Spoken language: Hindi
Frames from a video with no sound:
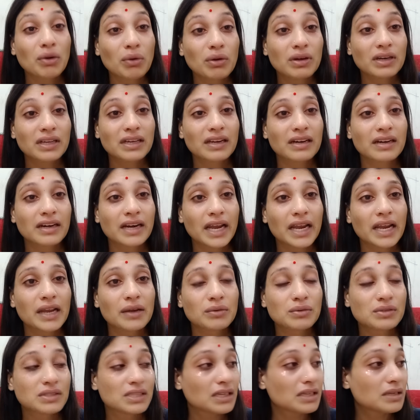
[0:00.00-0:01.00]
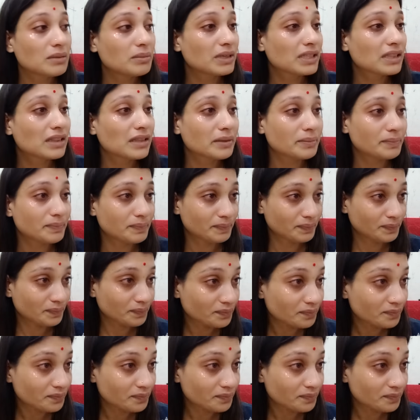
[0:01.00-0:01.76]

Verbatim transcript: ट्रोल कर रहा है उसे कि मतलब